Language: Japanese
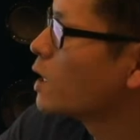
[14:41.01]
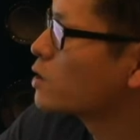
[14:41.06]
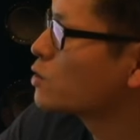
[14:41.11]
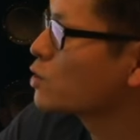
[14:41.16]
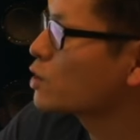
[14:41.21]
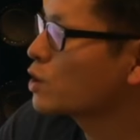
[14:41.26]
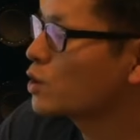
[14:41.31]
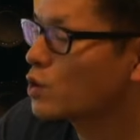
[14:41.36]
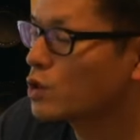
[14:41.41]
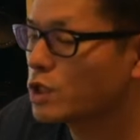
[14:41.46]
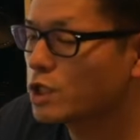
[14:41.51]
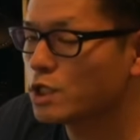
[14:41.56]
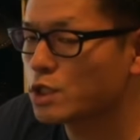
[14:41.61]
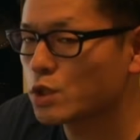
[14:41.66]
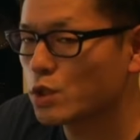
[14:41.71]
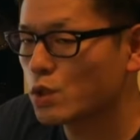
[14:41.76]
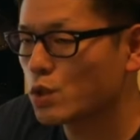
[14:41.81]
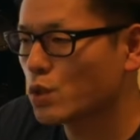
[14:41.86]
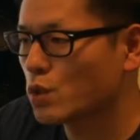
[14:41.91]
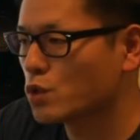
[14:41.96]
時折
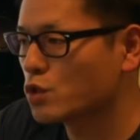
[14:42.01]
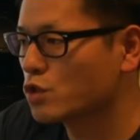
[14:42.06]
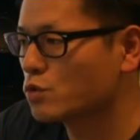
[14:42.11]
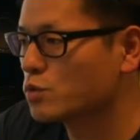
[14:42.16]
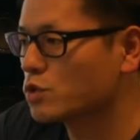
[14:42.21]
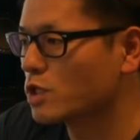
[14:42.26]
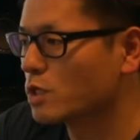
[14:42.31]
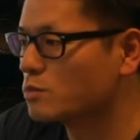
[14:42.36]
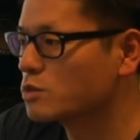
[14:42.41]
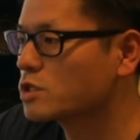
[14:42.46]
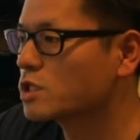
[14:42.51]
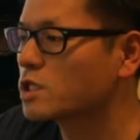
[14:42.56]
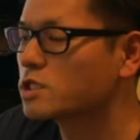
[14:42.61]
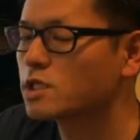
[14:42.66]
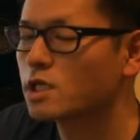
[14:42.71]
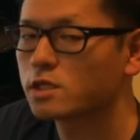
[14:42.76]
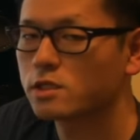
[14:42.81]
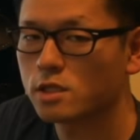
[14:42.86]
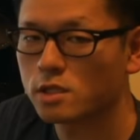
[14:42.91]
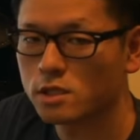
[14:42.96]
その区分が難
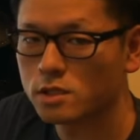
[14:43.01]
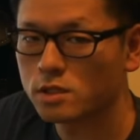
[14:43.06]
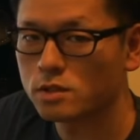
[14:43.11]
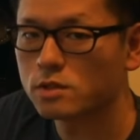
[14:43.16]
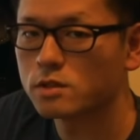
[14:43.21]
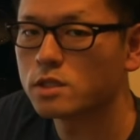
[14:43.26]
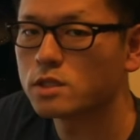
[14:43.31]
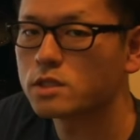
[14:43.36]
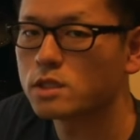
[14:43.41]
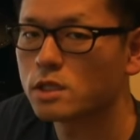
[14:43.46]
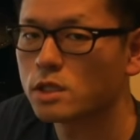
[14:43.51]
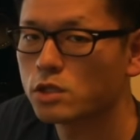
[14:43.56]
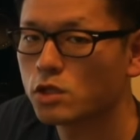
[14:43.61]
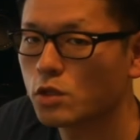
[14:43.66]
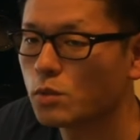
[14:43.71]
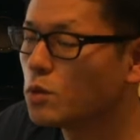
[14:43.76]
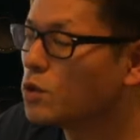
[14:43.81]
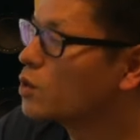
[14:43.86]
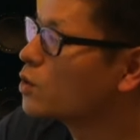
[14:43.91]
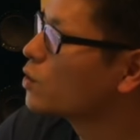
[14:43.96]
しかったりするんですけれ
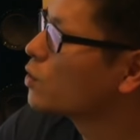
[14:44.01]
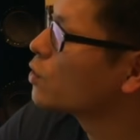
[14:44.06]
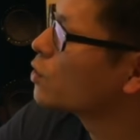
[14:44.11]
ども、